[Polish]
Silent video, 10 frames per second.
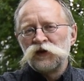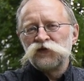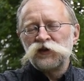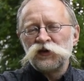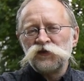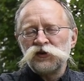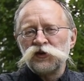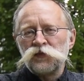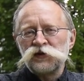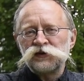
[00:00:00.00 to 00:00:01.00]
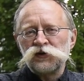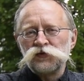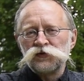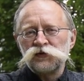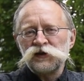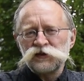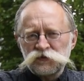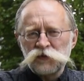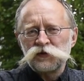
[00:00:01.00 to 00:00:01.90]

w tej chwili do polskiej kultury, a to jest po